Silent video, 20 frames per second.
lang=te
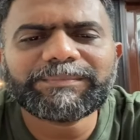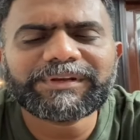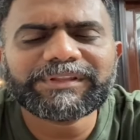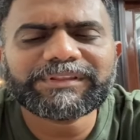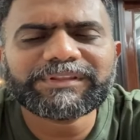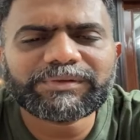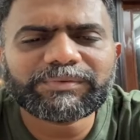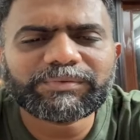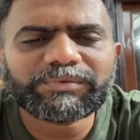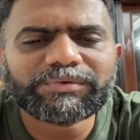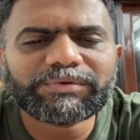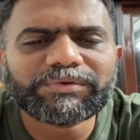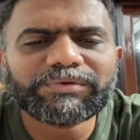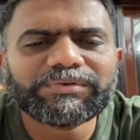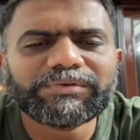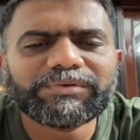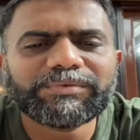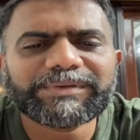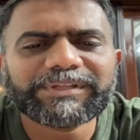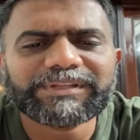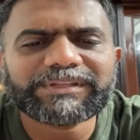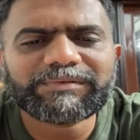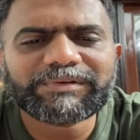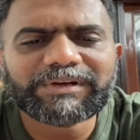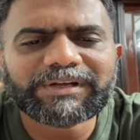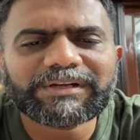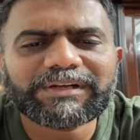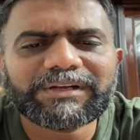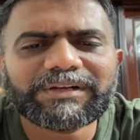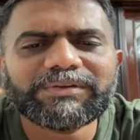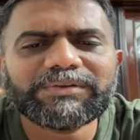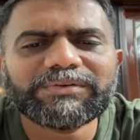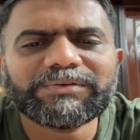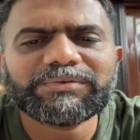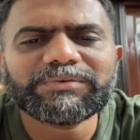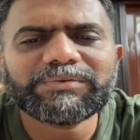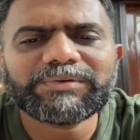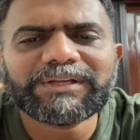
ప్రతి ఊర్లోనూ ప్రతి వార్డులలోనూ